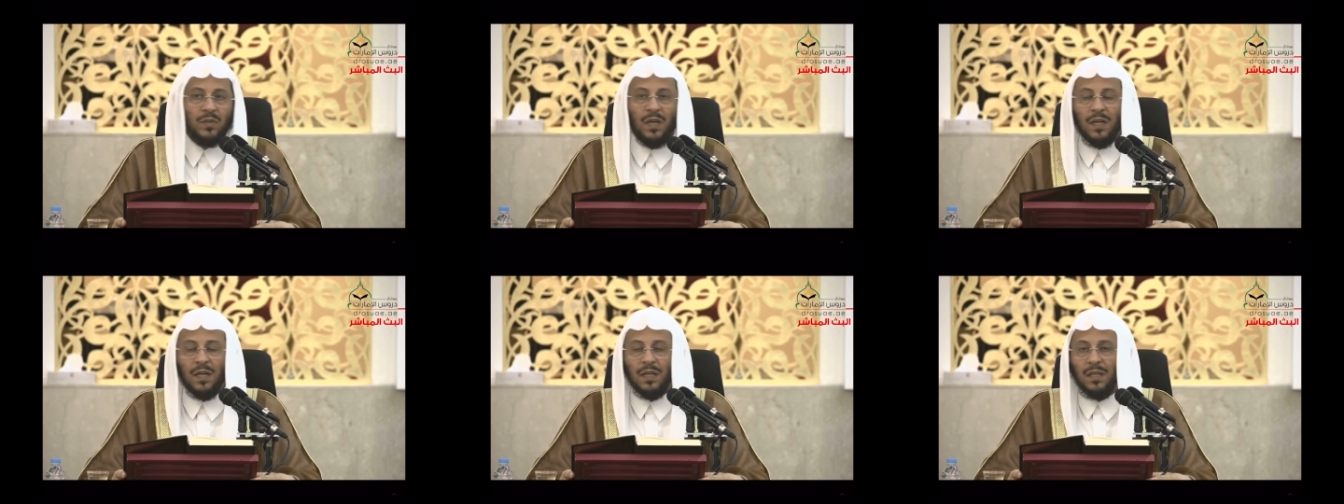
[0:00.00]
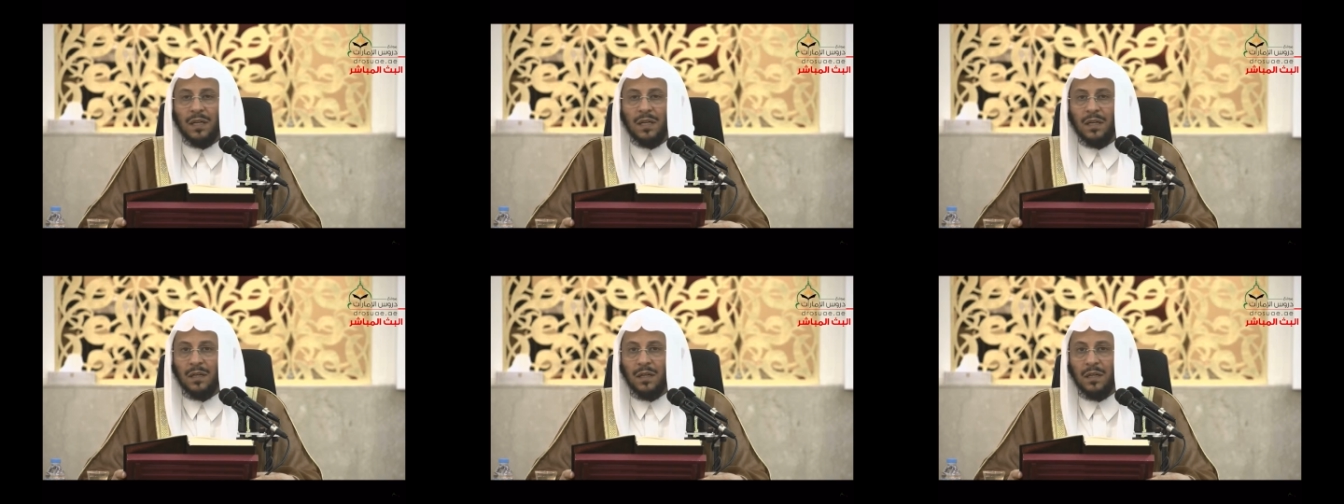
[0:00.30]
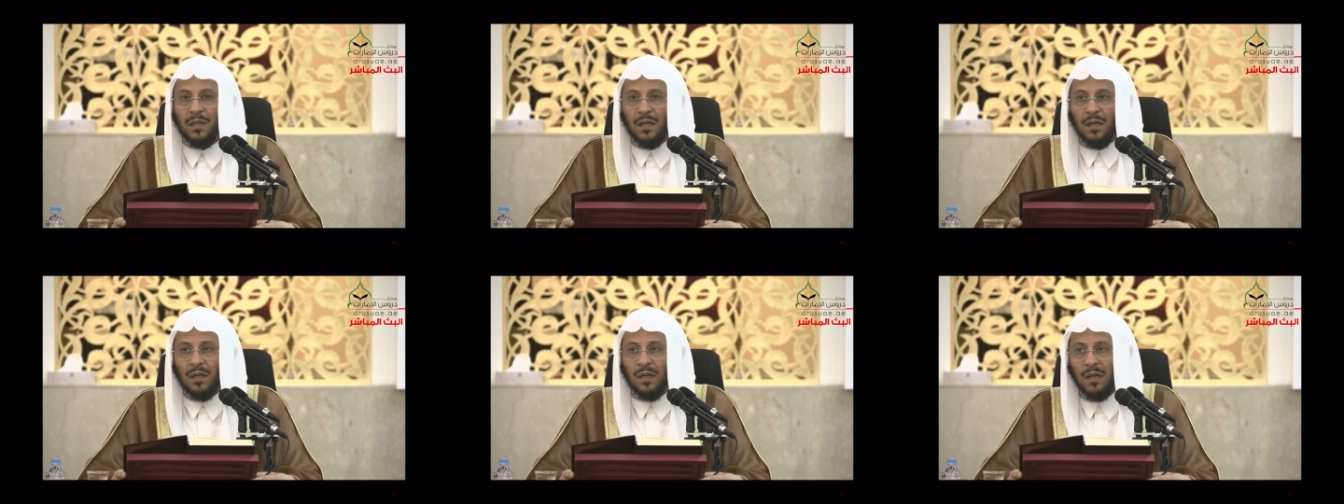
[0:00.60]
على
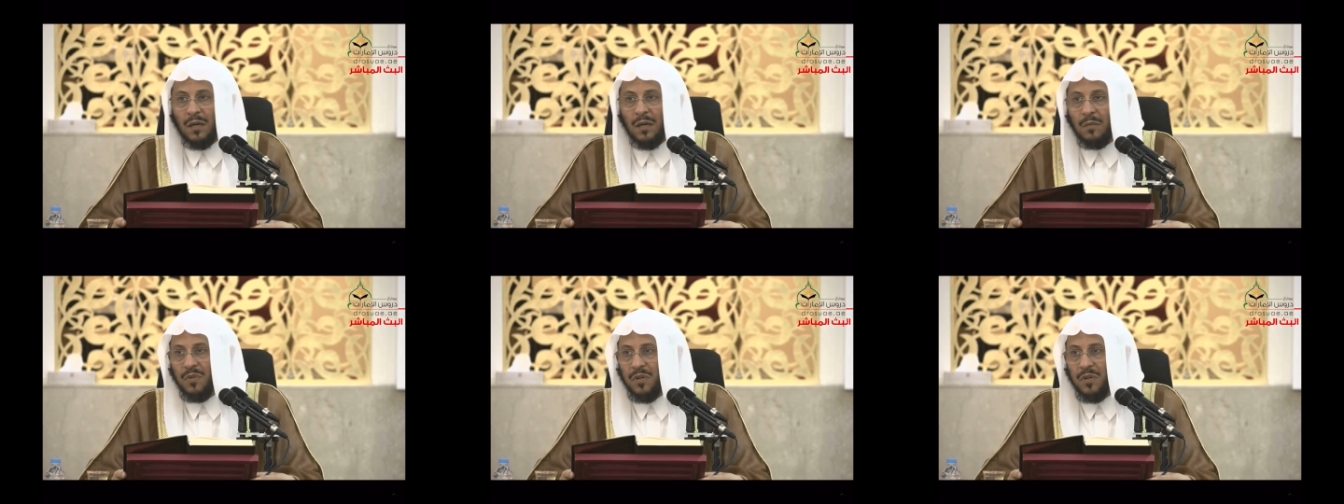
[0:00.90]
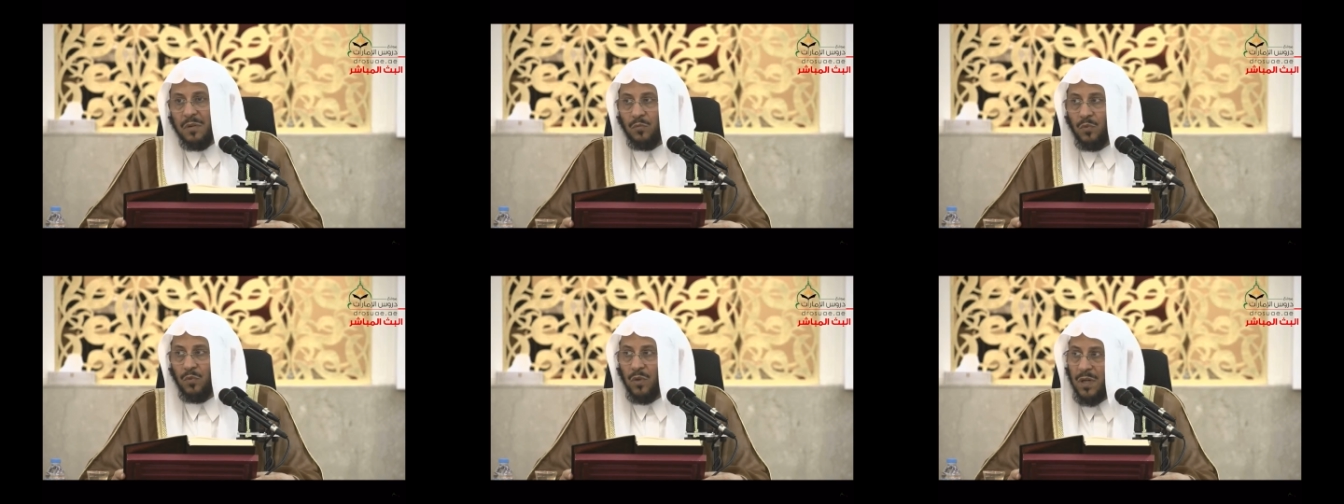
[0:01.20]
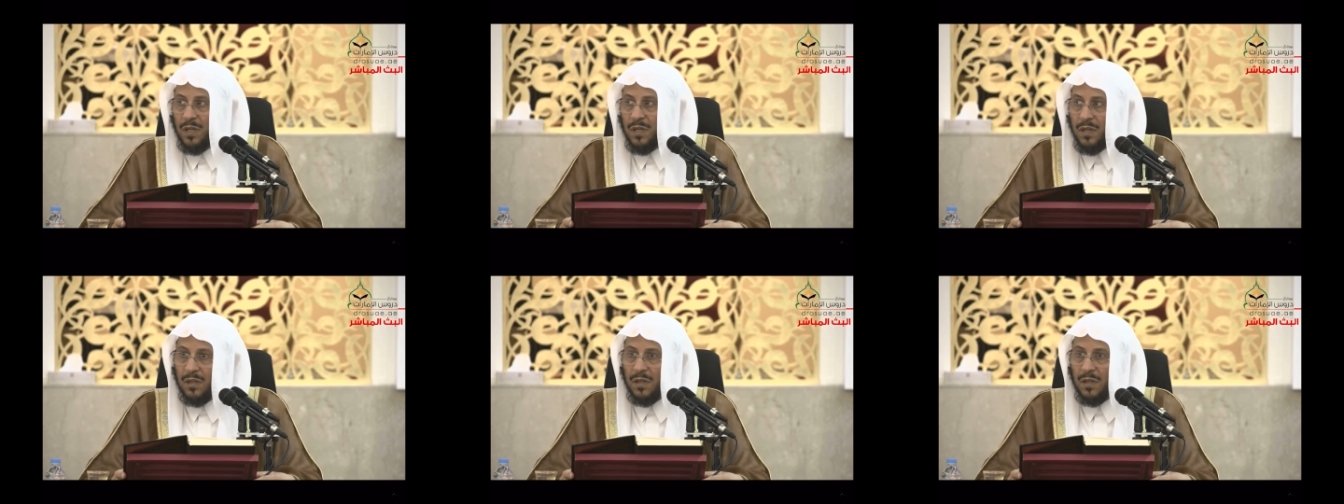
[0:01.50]
أمر
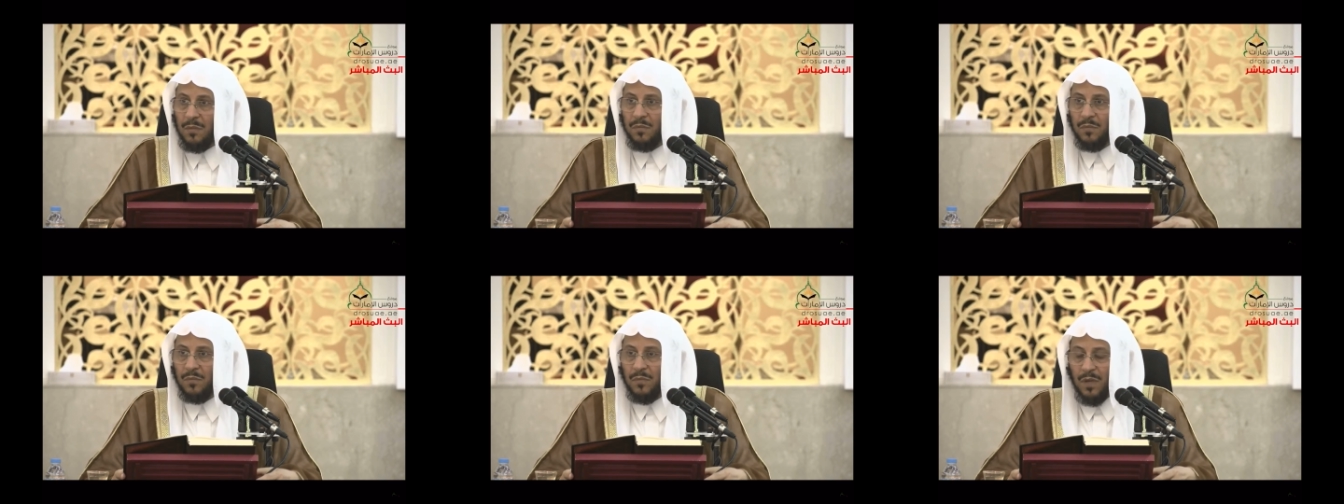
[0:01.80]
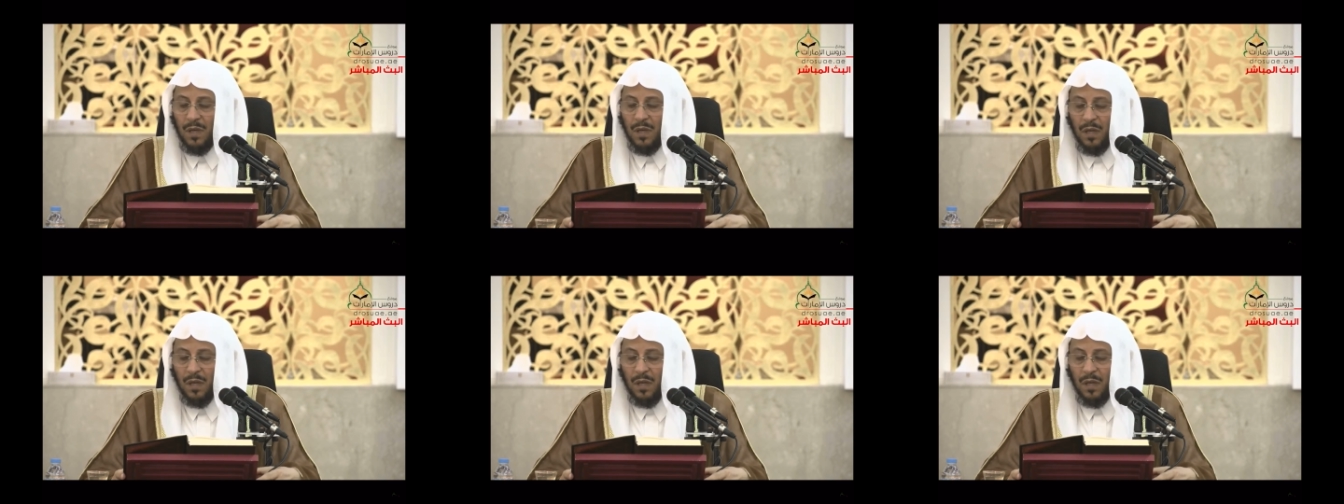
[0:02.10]
محرم